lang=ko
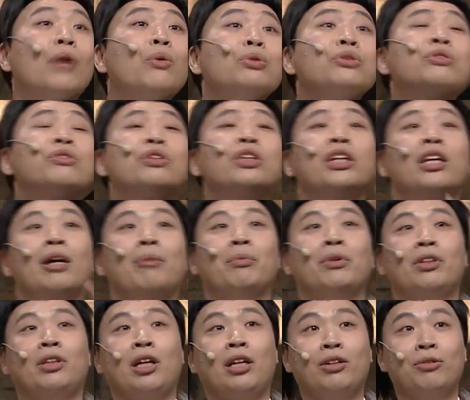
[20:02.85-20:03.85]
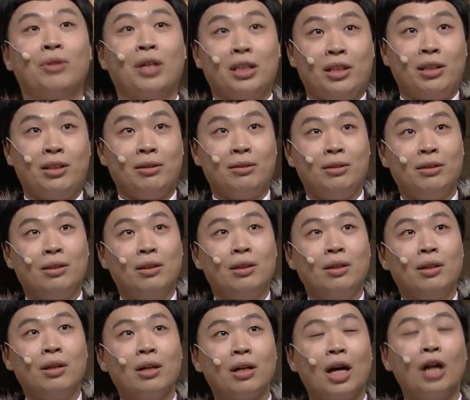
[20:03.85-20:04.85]
가로수길에 한번 데리고 가세요.
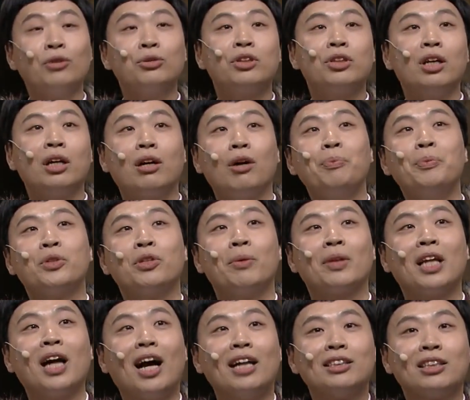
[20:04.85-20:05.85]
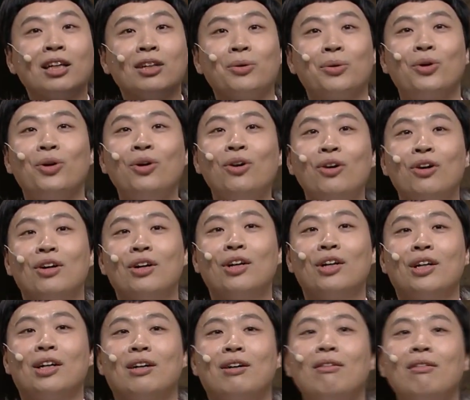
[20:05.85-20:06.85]
왜? 가로수길에 커피숍에 딱 앉혀놓고
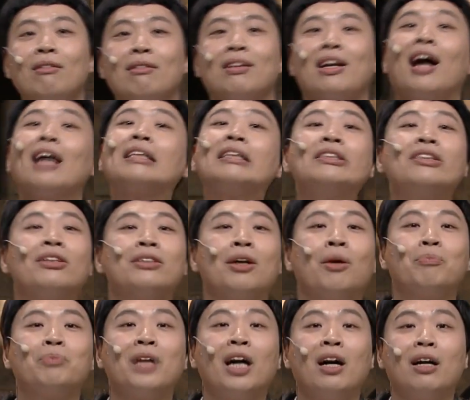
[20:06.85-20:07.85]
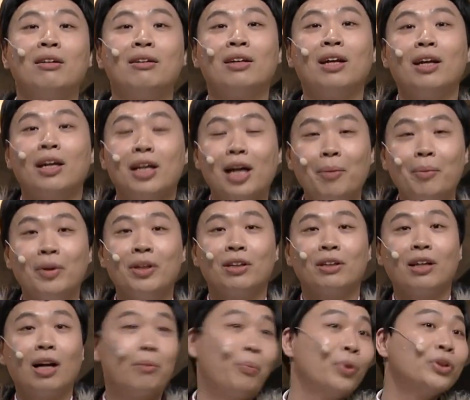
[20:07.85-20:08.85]
어? 나 같은 여자 없다 이렇게
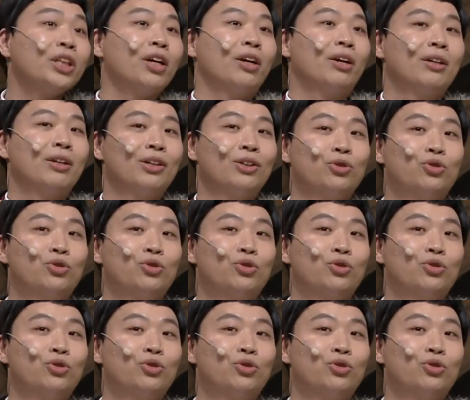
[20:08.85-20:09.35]
얘기하면 딱 보세요.